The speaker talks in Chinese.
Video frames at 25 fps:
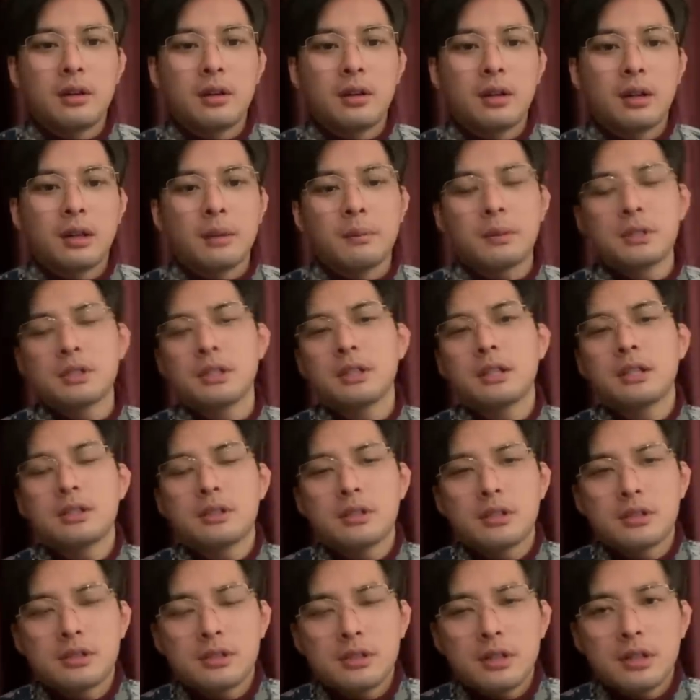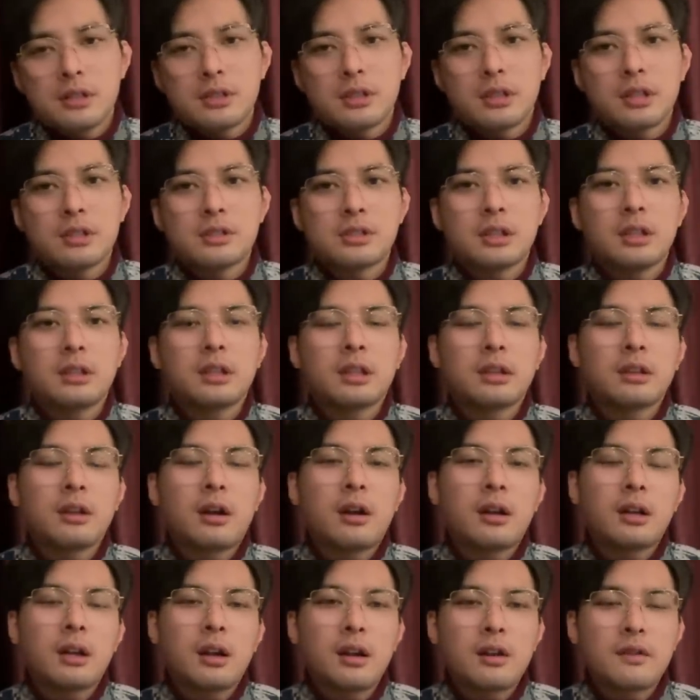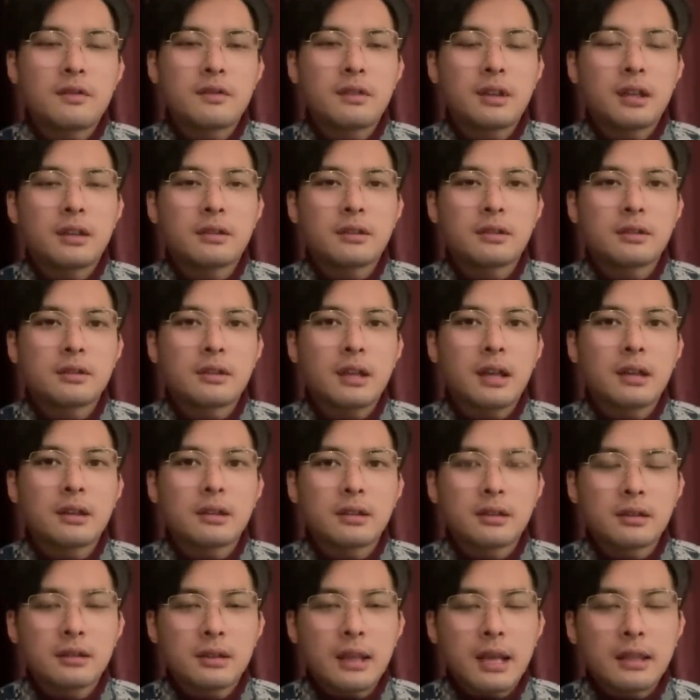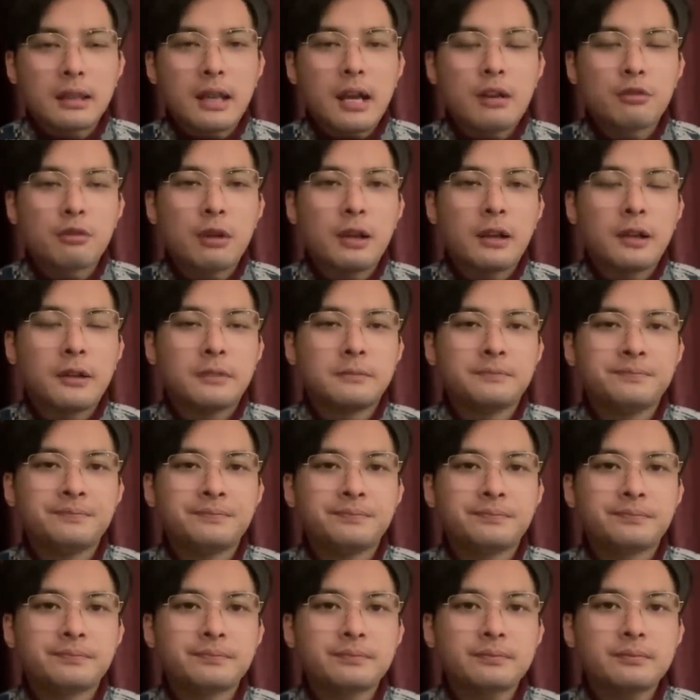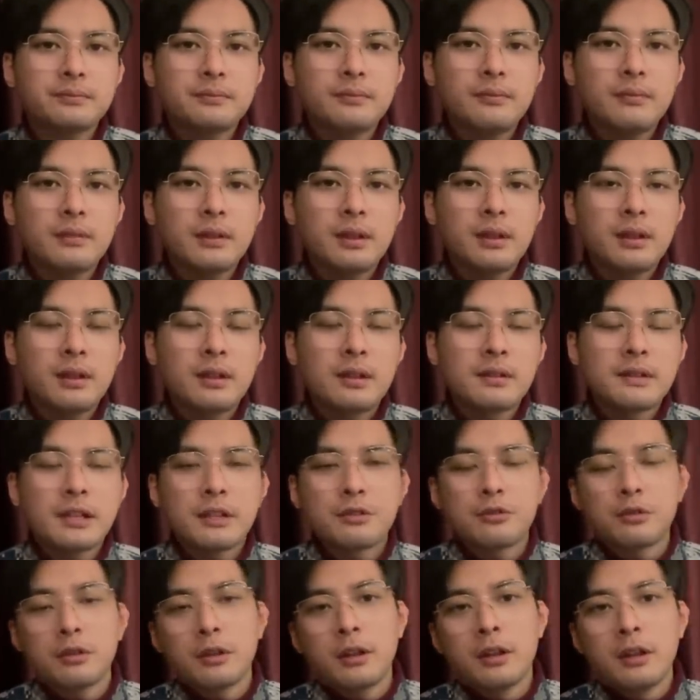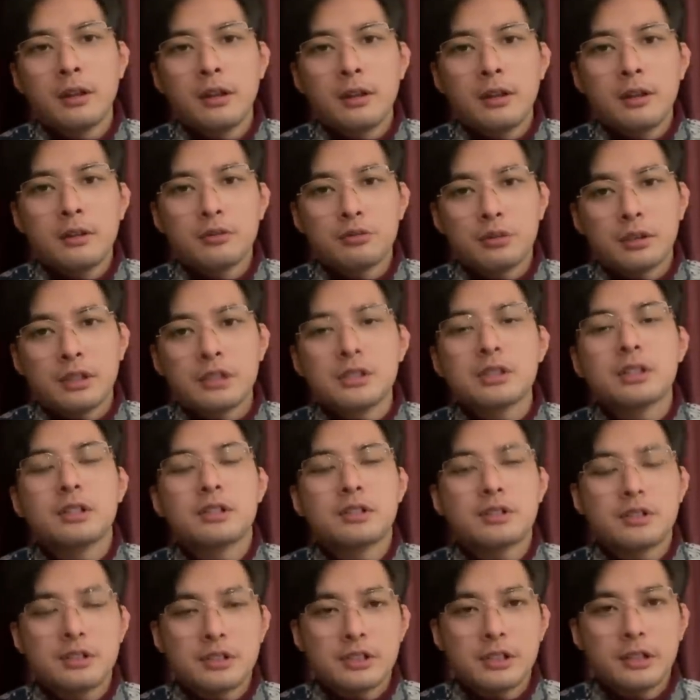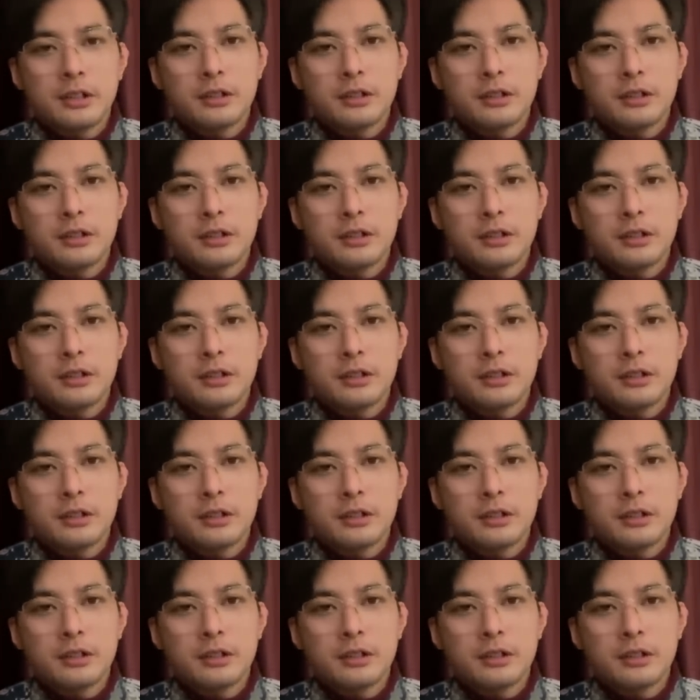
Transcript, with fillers: 那么现在这个事情呢，只能等到二零二四年再再大选了，再去决定这个事情